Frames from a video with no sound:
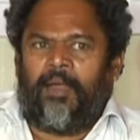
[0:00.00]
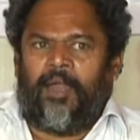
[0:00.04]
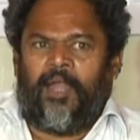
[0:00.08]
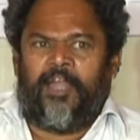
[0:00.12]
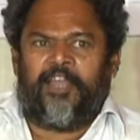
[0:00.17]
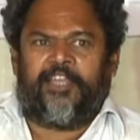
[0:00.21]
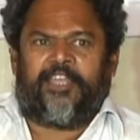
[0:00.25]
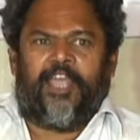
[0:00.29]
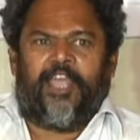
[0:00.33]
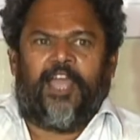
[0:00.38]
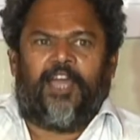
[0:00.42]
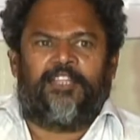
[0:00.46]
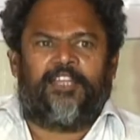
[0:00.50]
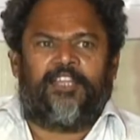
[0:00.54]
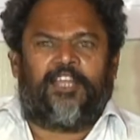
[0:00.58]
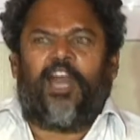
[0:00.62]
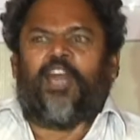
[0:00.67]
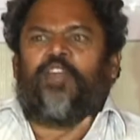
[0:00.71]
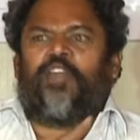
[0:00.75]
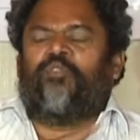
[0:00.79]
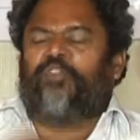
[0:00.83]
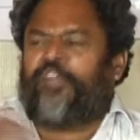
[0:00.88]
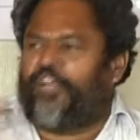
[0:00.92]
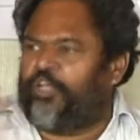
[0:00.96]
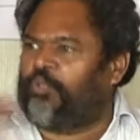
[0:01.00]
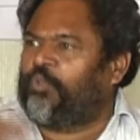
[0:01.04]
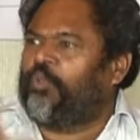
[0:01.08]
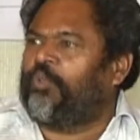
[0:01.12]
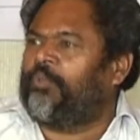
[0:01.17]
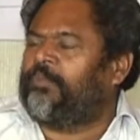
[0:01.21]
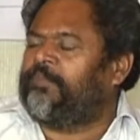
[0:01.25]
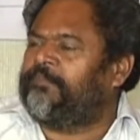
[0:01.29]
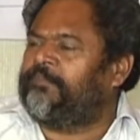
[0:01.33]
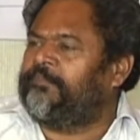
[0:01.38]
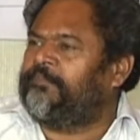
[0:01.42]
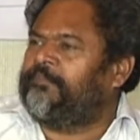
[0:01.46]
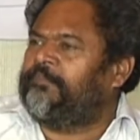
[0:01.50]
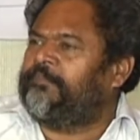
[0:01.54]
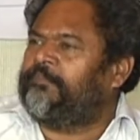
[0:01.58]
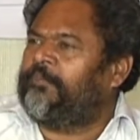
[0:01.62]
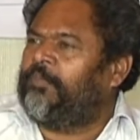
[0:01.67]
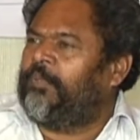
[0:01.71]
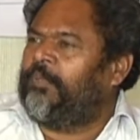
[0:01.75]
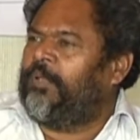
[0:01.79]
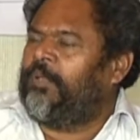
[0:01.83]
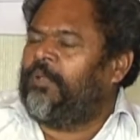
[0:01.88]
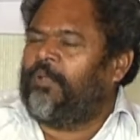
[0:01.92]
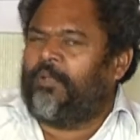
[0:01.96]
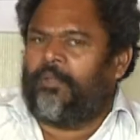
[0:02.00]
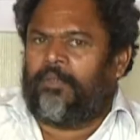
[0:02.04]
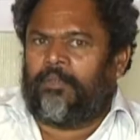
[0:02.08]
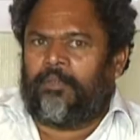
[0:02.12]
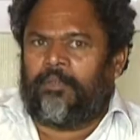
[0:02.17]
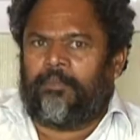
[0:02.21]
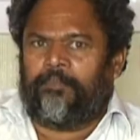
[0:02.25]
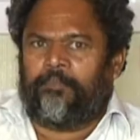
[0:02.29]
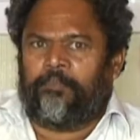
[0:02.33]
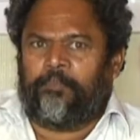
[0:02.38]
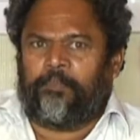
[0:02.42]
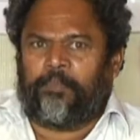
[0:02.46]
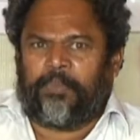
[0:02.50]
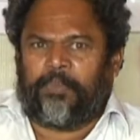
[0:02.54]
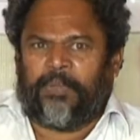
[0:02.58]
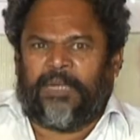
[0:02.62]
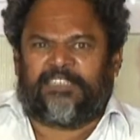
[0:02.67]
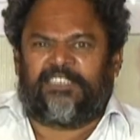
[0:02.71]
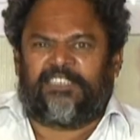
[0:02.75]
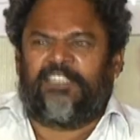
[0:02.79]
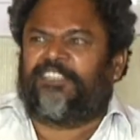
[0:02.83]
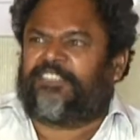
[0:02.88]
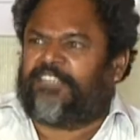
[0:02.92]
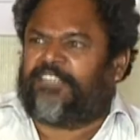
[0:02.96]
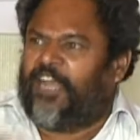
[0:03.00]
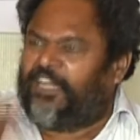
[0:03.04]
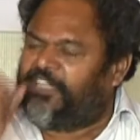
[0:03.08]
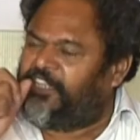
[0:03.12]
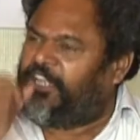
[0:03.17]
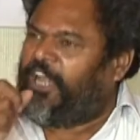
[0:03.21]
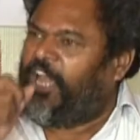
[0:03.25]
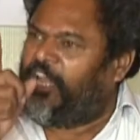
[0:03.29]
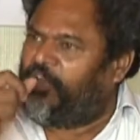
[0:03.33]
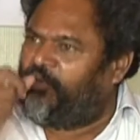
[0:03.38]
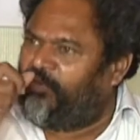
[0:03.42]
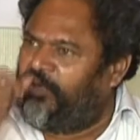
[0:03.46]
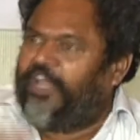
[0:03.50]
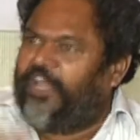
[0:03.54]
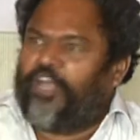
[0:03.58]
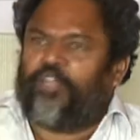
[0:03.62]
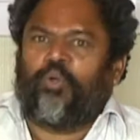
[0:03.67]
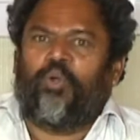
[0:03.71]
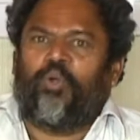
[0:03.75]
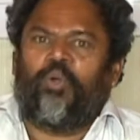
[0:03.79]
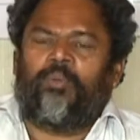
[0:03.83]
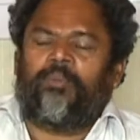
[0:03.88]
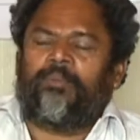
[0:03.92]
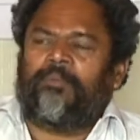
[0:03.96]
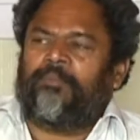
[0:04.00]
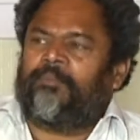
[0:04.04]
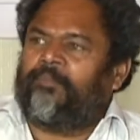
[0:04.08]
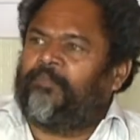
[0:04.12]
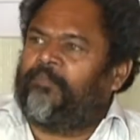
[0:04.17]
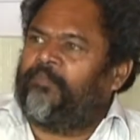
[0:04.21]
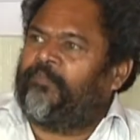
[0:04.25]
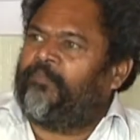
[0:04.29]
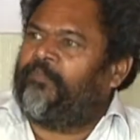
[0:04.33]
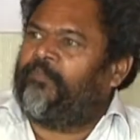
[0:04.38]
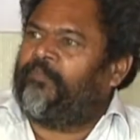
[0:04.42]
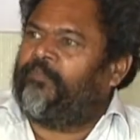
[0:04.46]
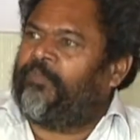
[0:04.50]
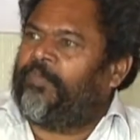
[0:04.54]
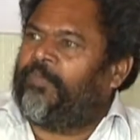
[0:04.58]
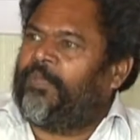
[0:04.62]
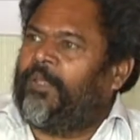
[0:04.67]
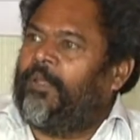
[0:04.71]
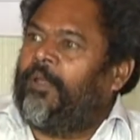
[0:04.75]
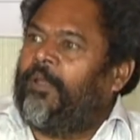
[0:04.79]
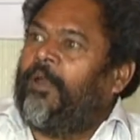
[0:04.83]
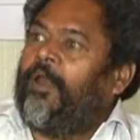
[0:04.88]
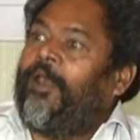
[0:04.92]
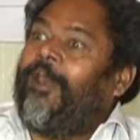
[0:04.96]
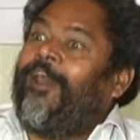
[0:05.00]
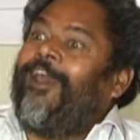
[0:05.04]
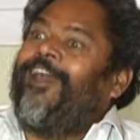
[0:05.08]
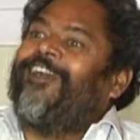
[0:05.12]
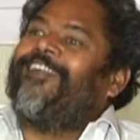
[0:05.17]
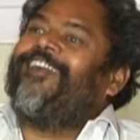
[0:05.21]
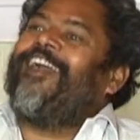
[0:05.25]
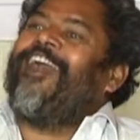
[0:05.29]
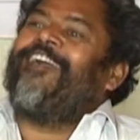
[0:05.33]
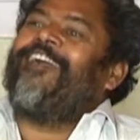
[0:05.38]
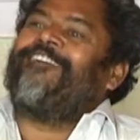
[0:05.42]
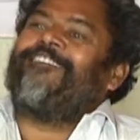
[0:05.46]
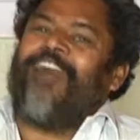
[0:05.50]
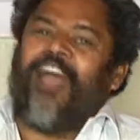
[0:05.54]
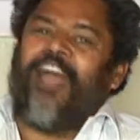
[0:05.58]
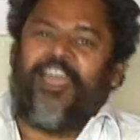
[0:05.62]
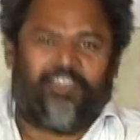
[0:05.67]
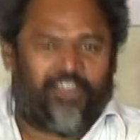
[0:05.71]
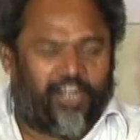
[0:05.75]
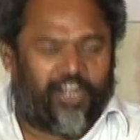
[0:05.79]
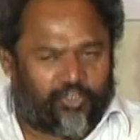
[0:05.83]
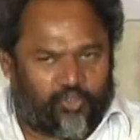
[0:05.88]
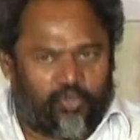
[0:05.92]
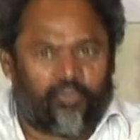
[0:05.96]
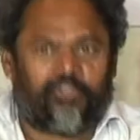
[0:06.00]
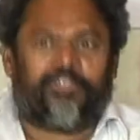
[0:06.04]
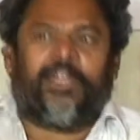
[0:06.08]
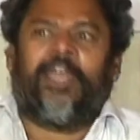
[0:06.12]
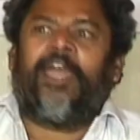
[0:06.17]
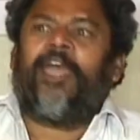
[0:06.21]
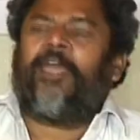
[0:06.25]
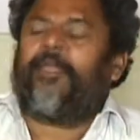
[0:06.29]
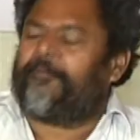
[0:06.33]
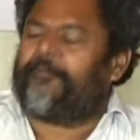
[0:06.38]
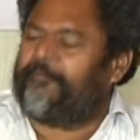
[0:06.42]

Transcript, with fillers: అడిగే అధికారం లేదు ప్రశ్నించే అధికారం లేదు అని ఆ నాయకులు అంటుంటే